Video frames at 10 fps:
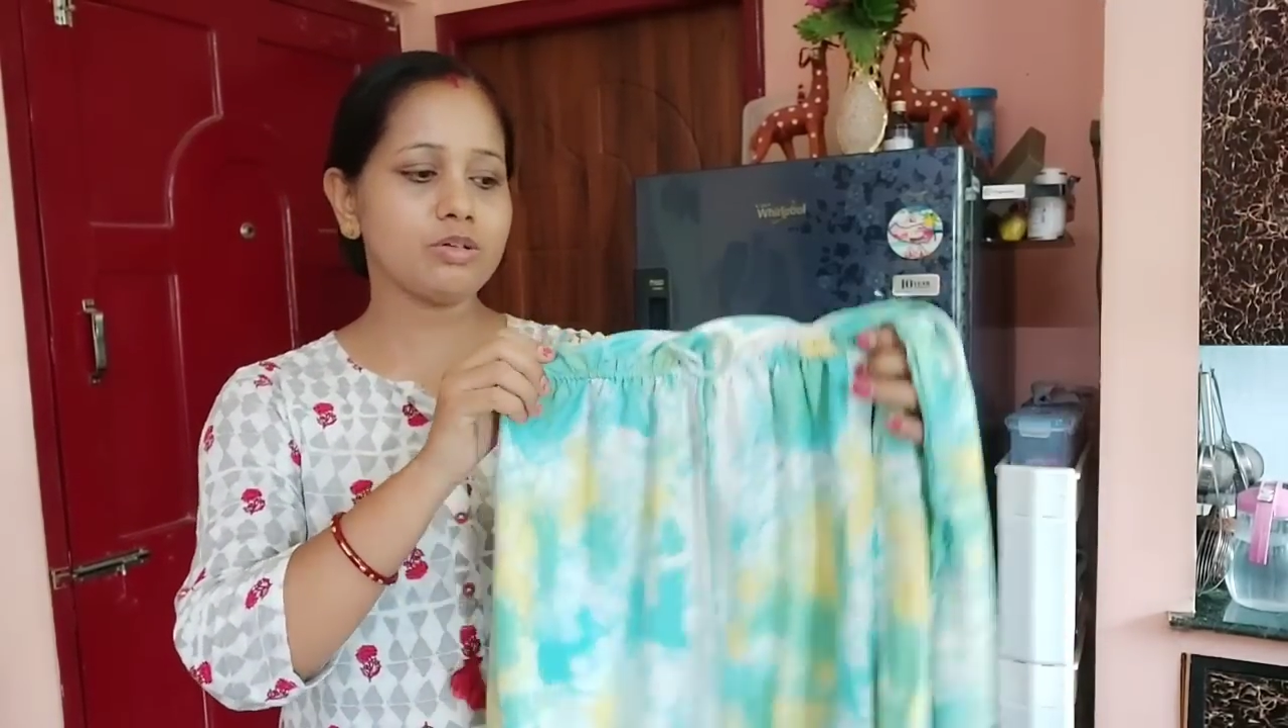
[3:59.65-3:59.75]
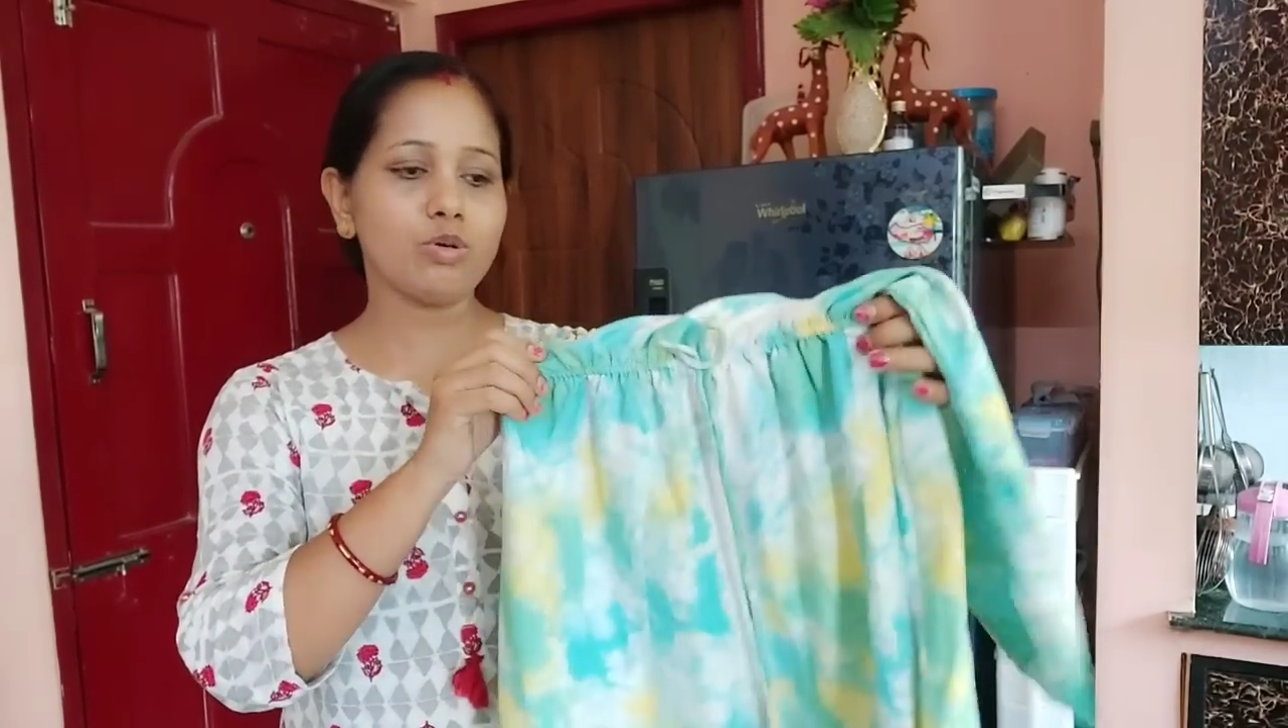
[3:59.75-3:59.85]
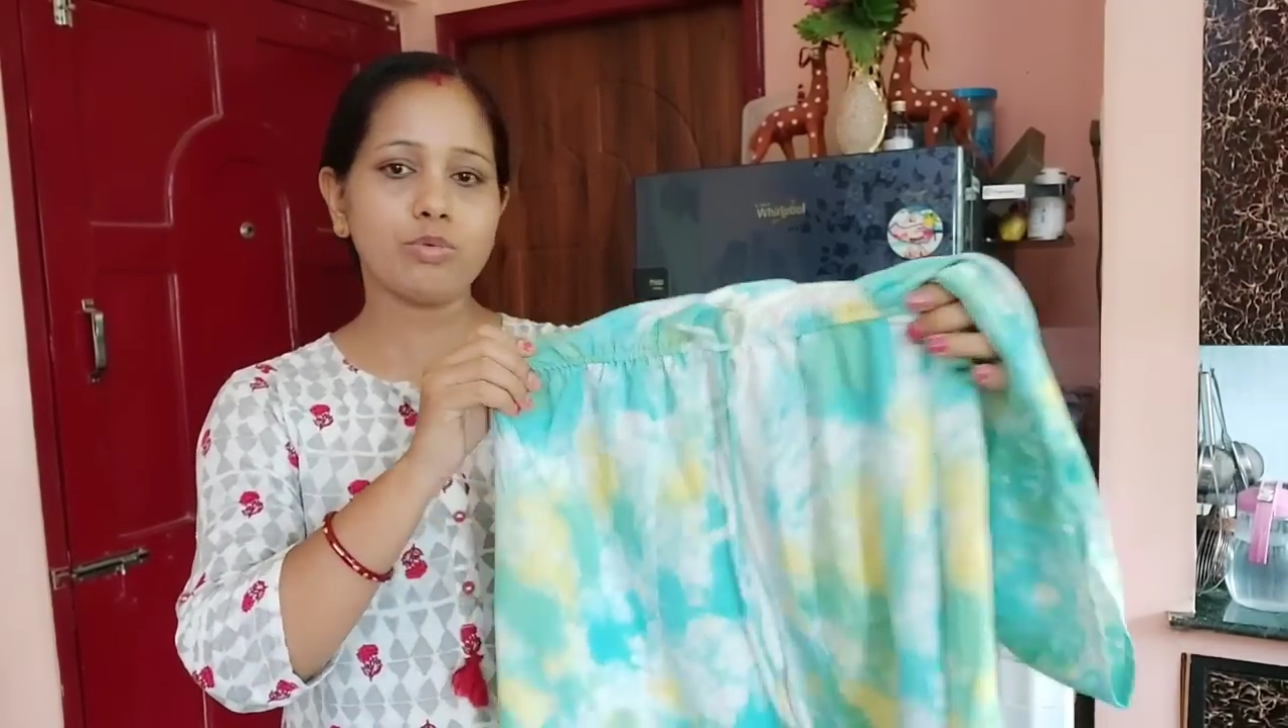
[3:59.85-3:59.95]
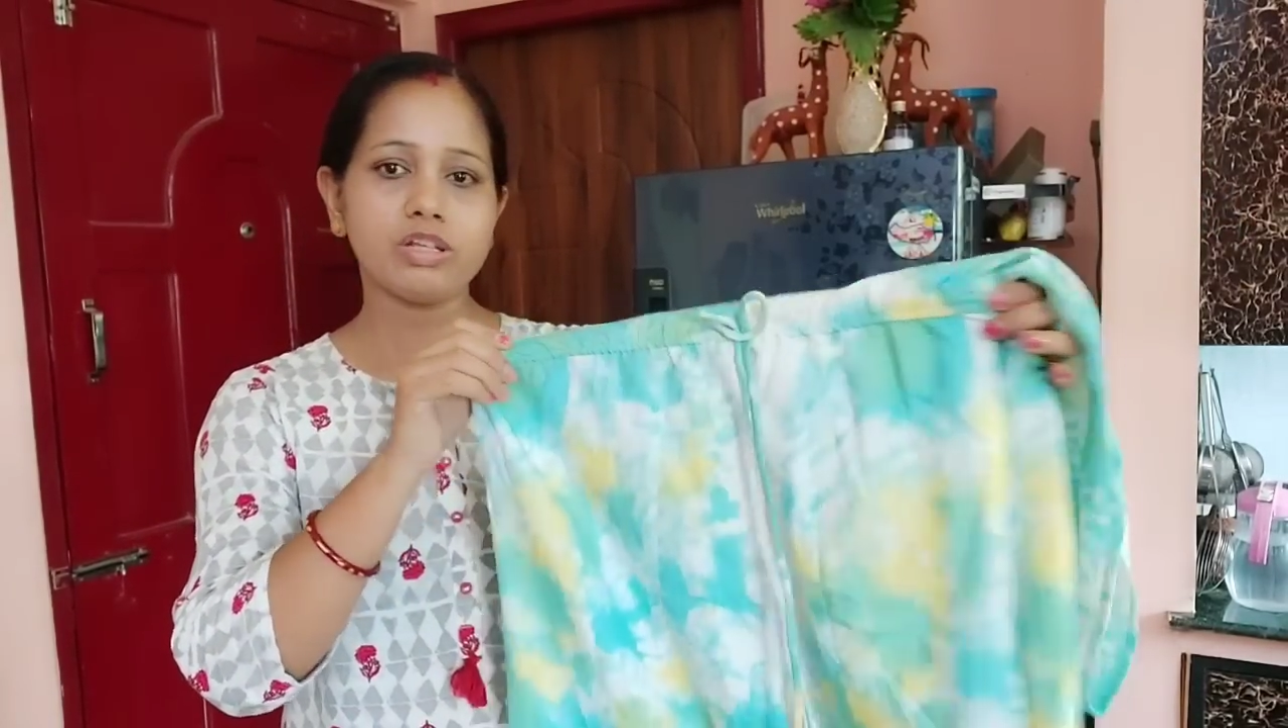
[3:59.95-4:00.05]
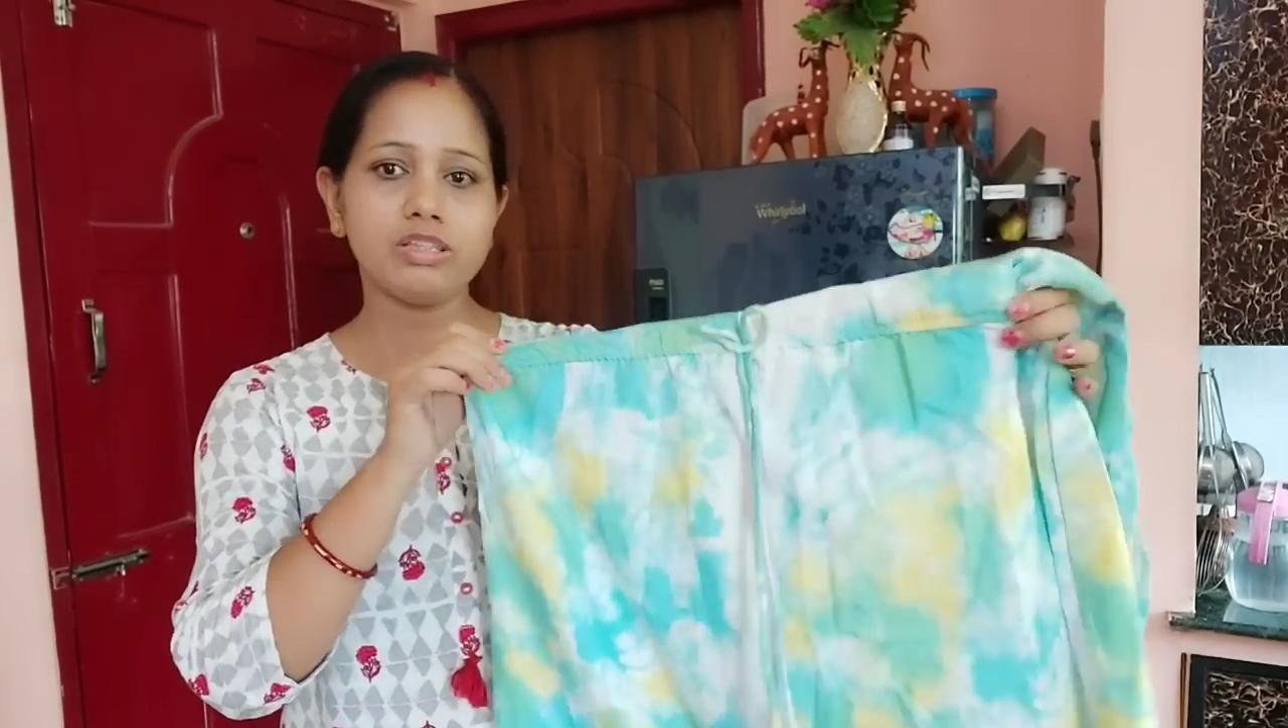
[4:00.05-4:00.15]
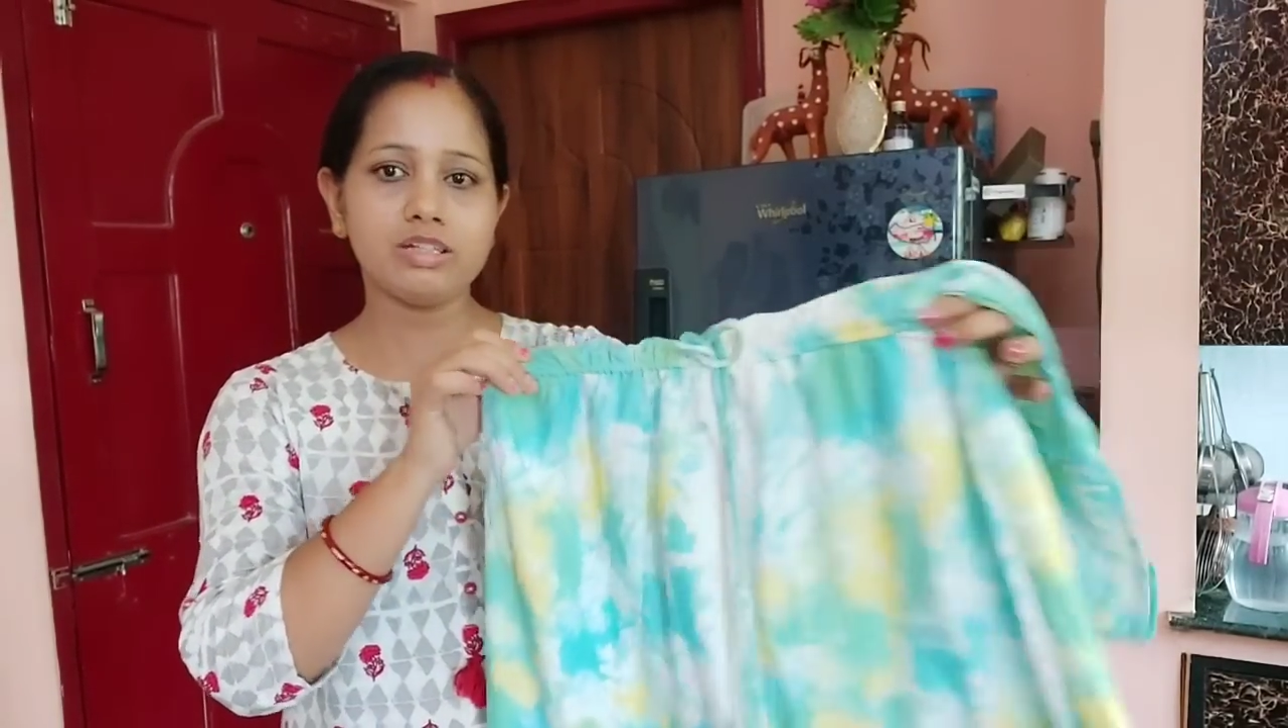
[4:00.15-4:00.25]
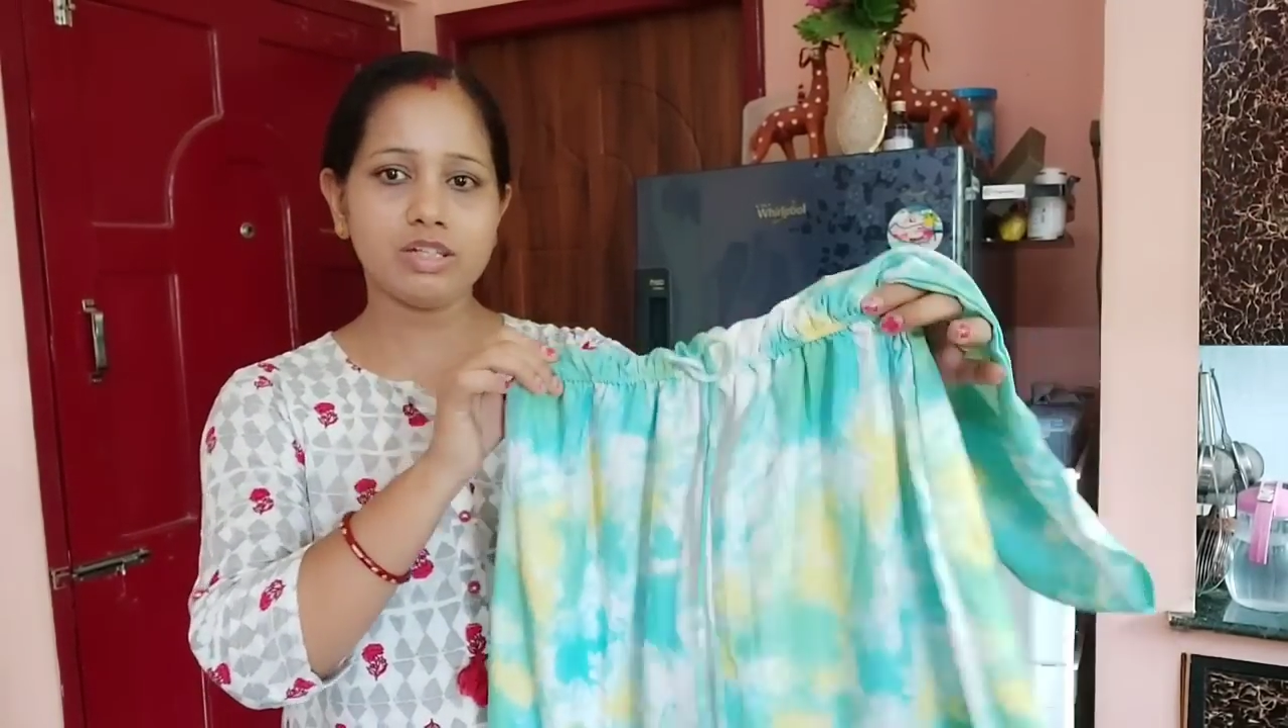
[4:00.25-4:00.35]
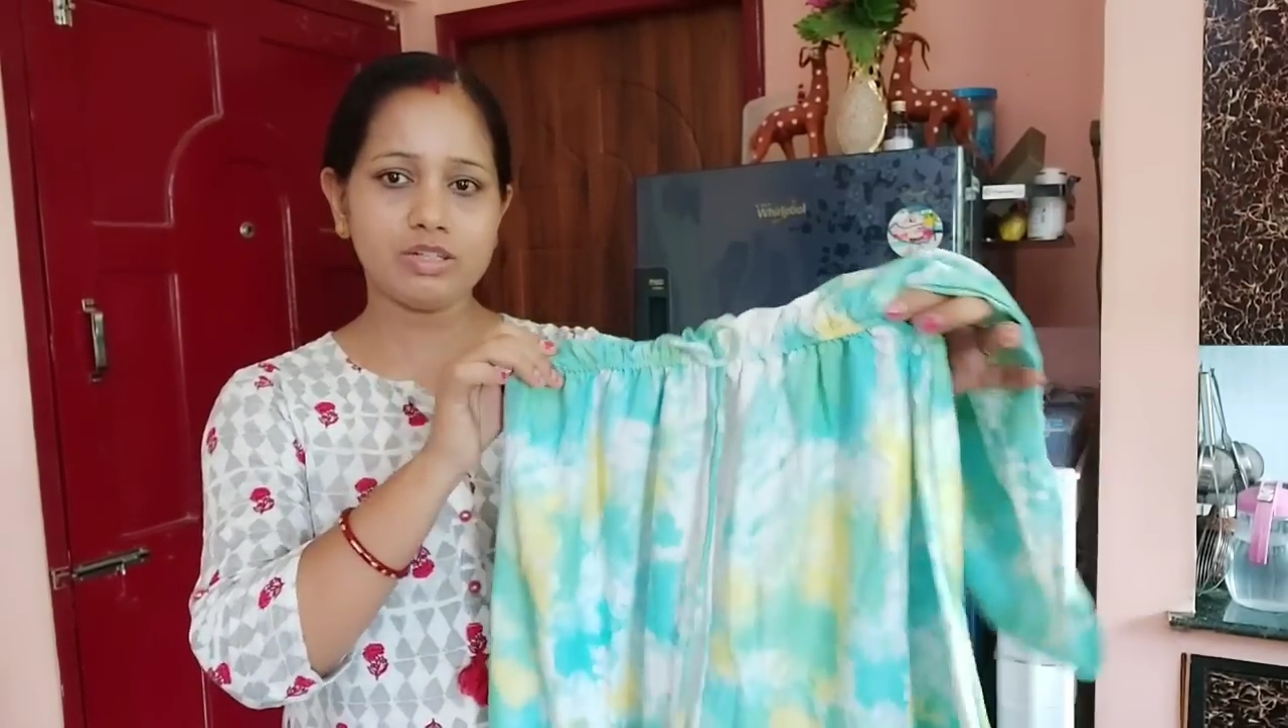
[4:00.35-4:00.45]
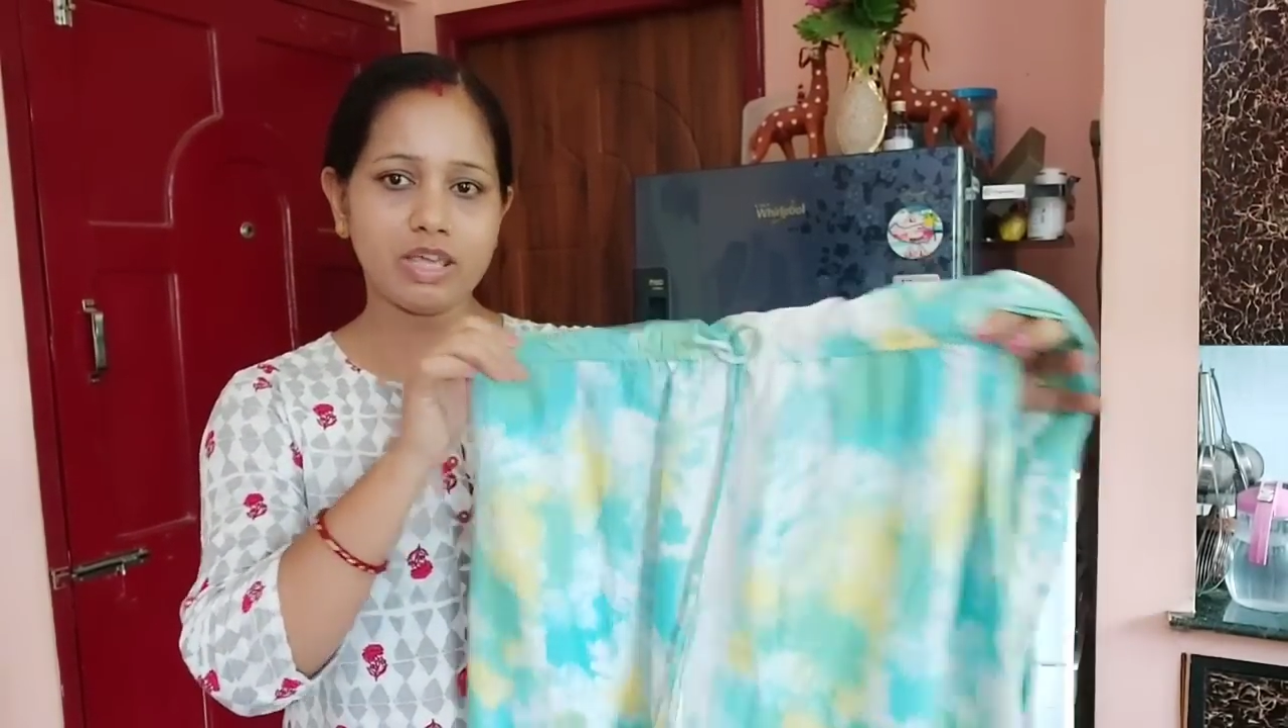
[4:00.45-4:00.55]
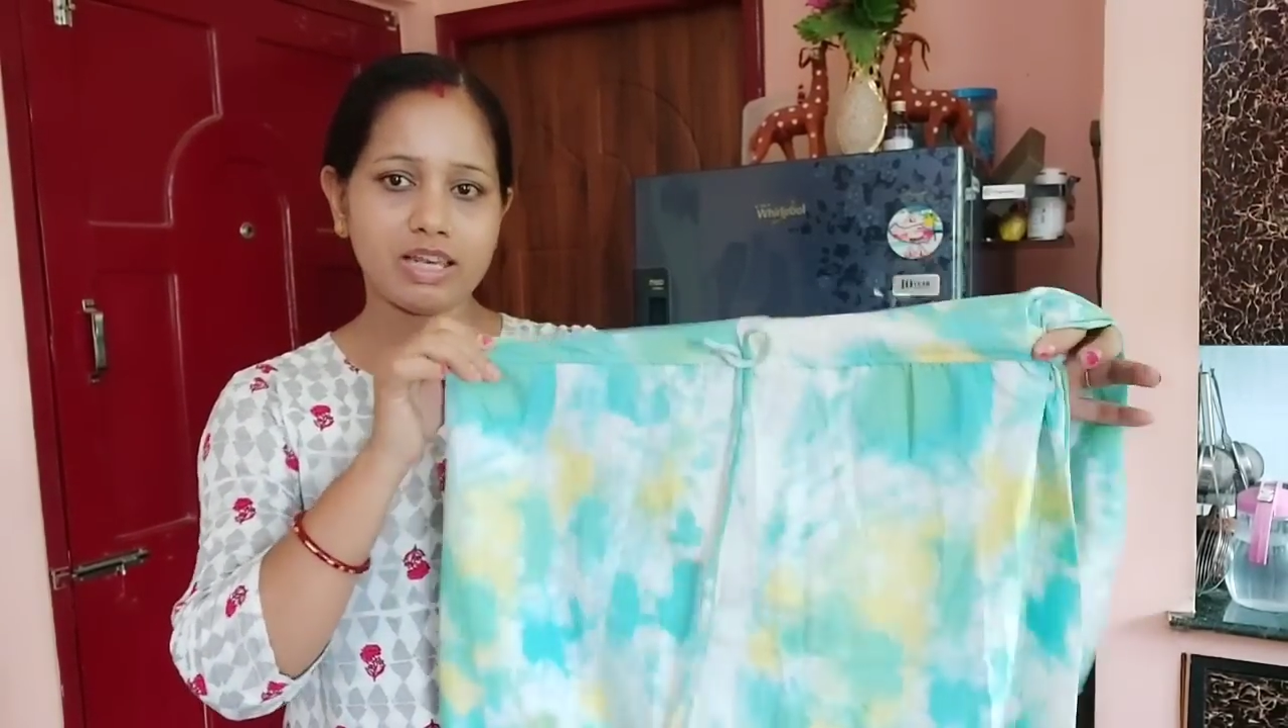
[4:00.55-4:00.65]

কোমরের দিকটা একটু